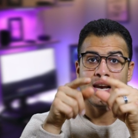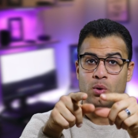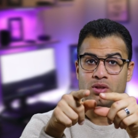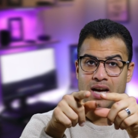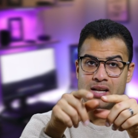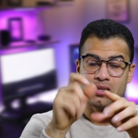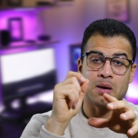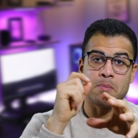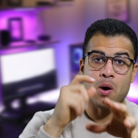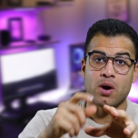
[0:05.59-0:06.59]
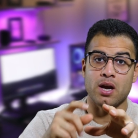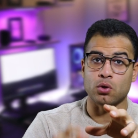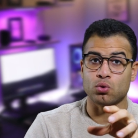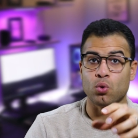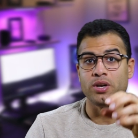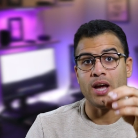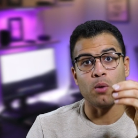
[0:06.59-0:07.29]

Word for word: لو انت عندك موقع الكتروني